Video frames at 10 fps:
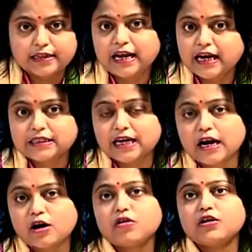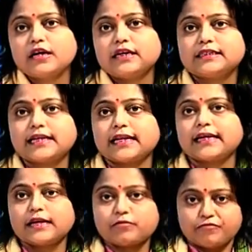তাছাড়াও
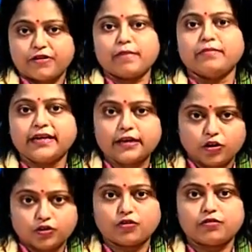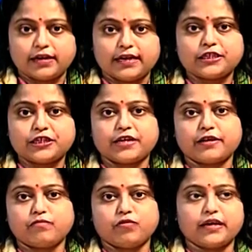যাদের ফ্যামিলিগত
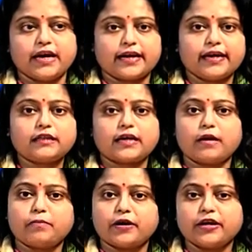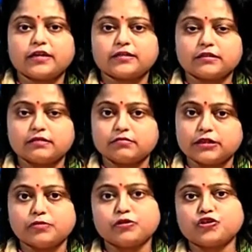রিলেশনের বলি আগে তারপরে
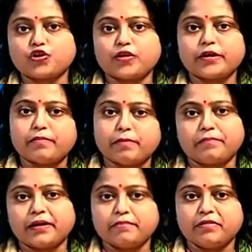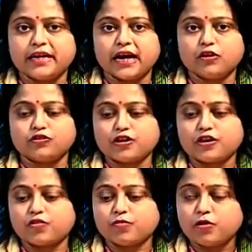জীবনসঙ্গী বা প্রেম নিয়ে আলোচনা
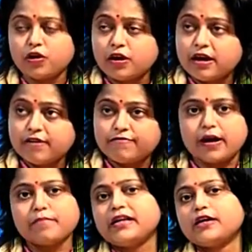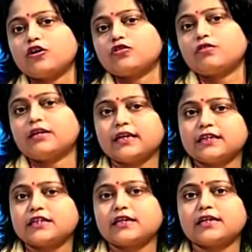করব ফ্যামিলিগত
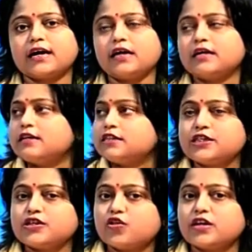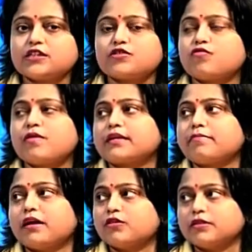রিলেশনটা সিংহরাশির খুব একটা
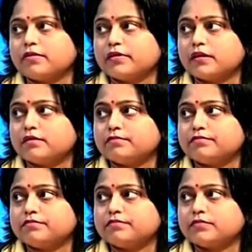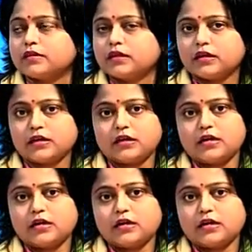ভালো যাবে না আচ্ছা।